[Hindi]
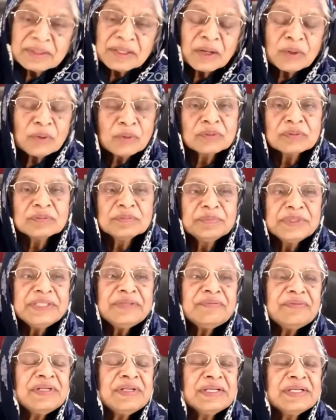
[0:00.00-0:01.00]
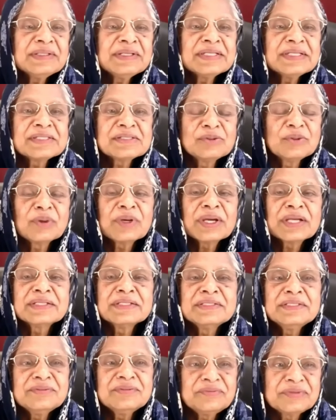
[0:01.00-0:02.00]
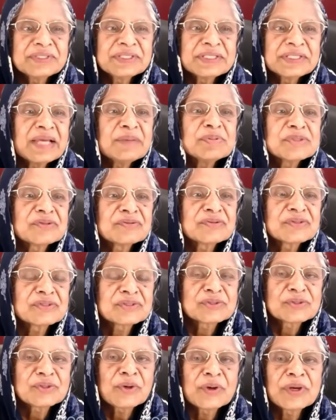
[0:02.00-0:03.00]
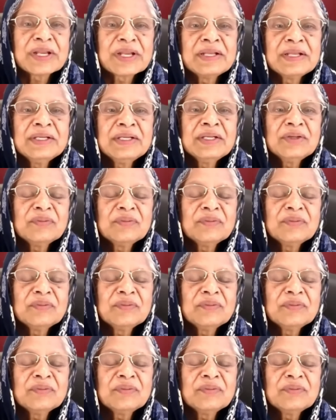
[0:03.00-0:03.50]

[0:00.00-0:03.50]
नाउ ब्रीफली लेट्स लुक एट द डिफरेंट टाइप्स ऑफ सॉइल